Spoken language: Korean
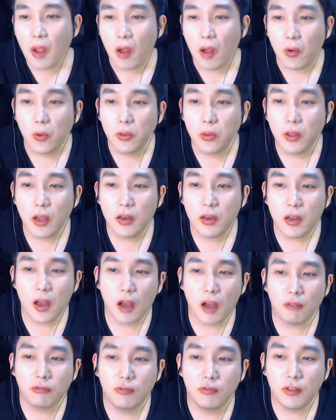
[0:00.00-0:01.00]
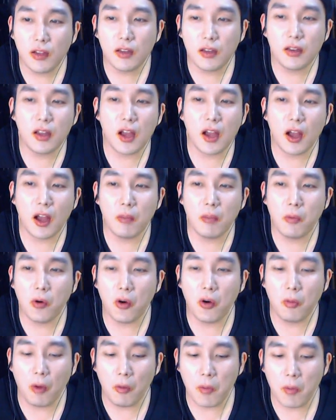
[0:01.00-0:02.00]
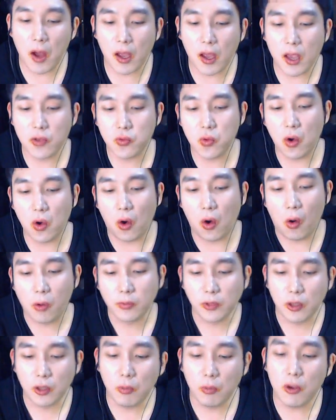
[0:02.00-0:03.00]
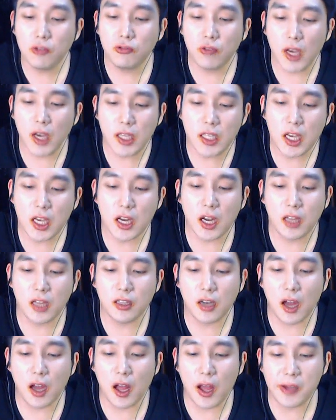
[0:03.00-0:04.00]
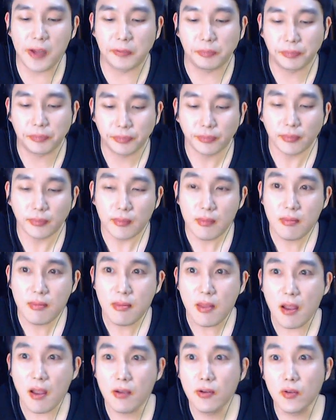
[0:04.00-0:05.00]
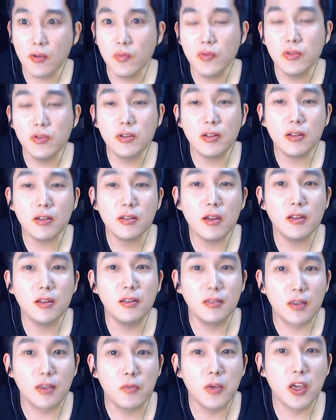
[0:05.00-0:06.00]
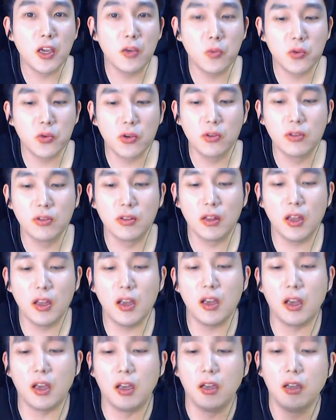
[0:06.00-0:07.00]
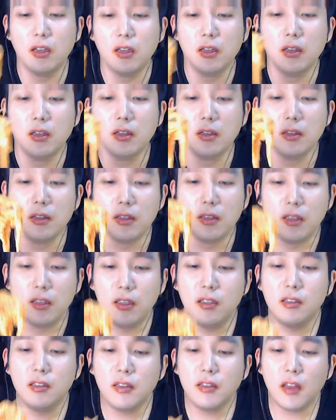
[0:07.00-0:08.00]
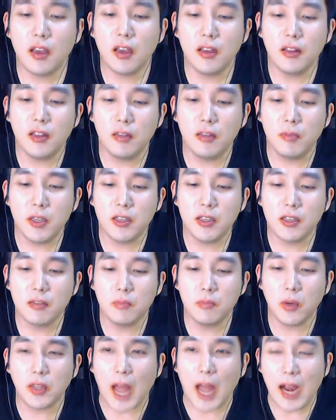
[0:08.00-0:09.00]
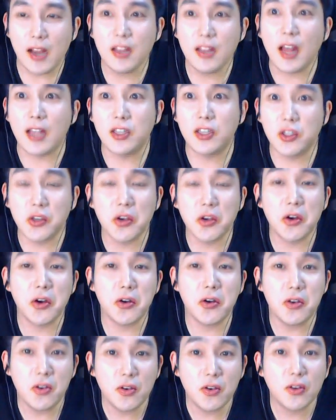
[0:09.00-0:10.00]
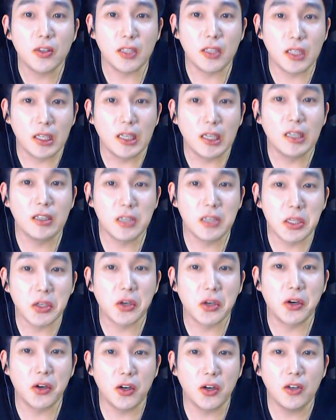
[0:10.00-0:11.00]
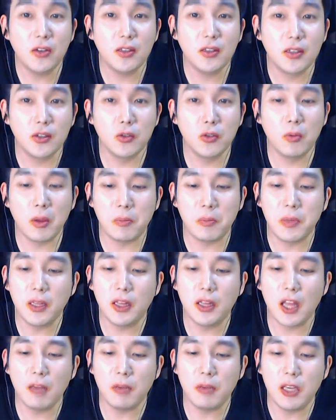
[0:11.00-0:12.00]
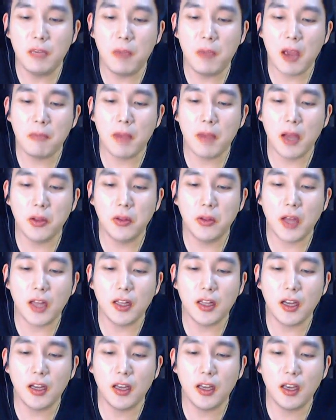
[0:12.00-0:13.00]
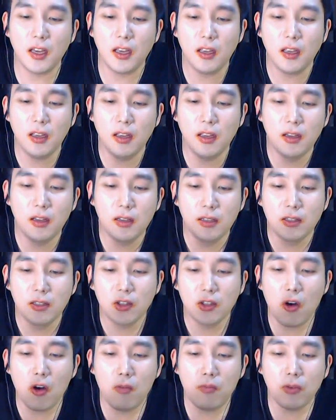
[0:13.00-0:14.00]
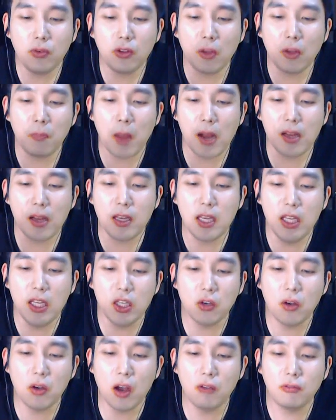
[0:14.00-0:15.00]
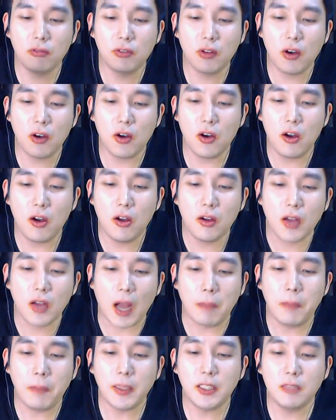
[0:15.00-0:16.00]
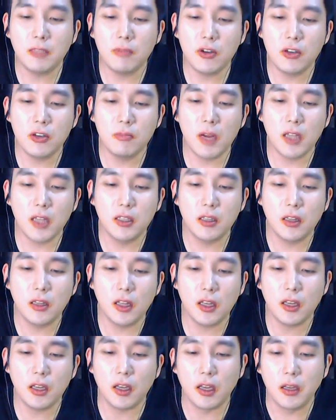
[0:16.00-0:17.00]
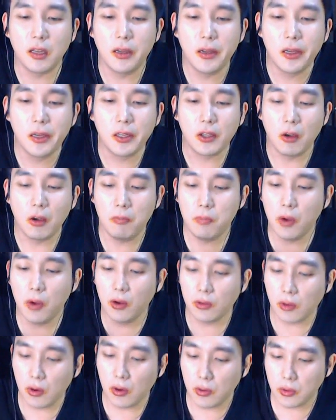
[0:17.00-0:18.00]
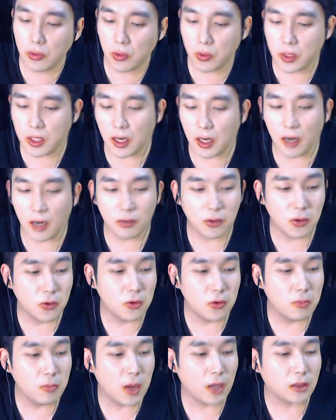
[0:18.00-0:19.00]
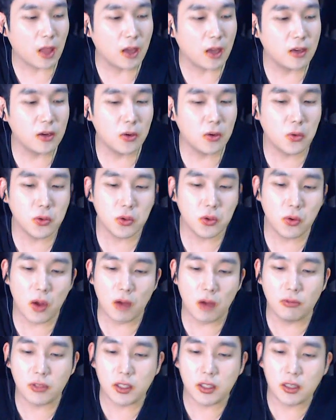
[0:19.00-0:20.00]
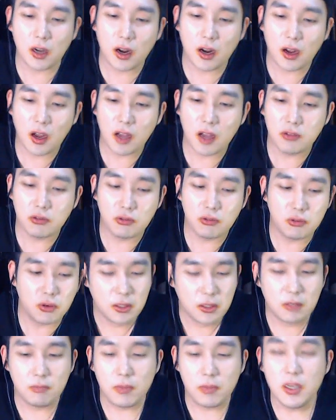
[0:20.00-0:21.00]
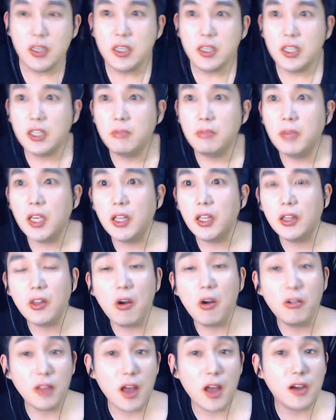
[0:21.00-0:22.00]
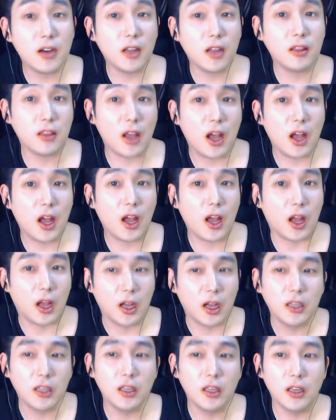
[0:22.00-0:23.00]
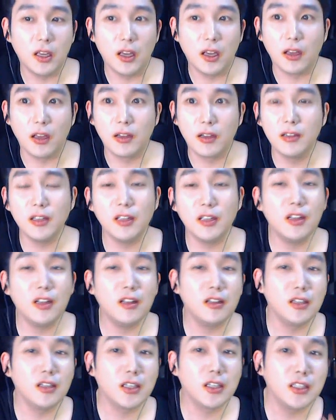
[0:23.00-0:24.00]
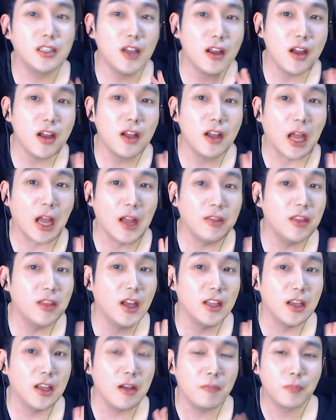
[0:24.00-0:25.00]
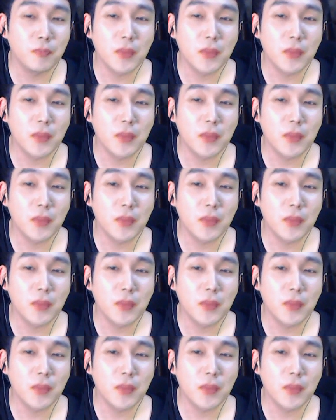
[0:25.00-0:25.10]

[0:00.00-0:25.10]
롯데리아 군데리아 버거 먹방 해줘. 저번 주에 했잖아 얘들아. 여러분들이 상당히 재밌게 보셨는데 이근대인님이 지금 뭐 난리 났죠. 예, 그죠. 그놈의 빚댐 이백만 원 하나에 처음부터 빨리 인정하고서 갚았으면 그만인데 연병 떨고 조찌랄 떠고 막 댓글 고정하고 지랄해가지고 지금 민심이 떡락을 했다. 예, 근데 니네들 그 생각 나, 안 나냐?